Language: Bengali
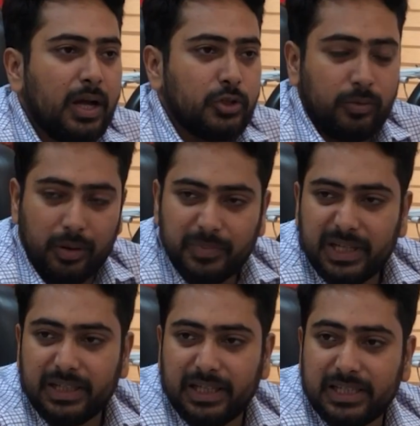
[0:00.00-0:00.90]

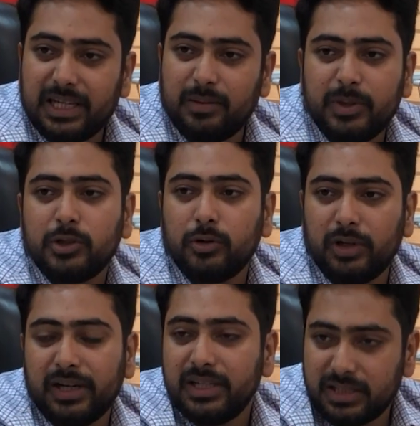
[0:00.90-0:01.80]
জবাবদিহিতা সেই
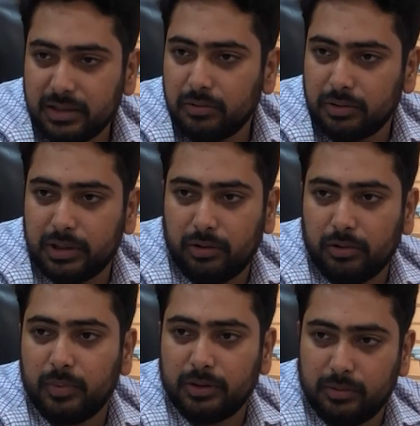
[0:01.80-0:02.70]
বিষয়গুলো নিশ্চিত করতে
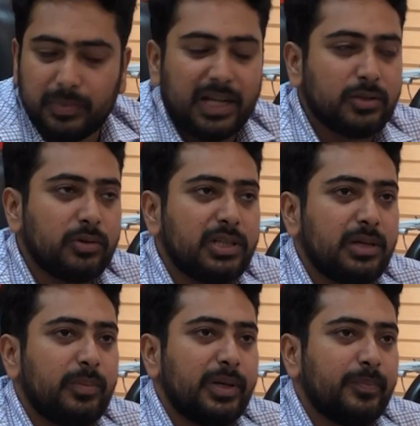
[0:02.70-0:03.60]
গণমাধ্যম কাজ করে
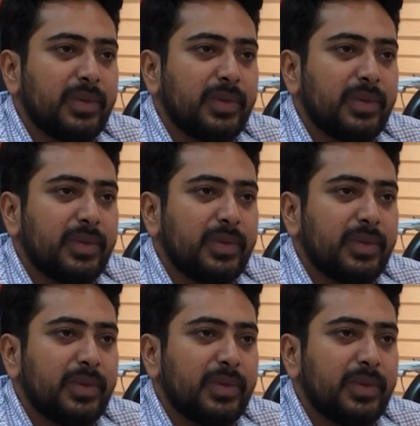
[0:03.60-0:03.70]
যাবে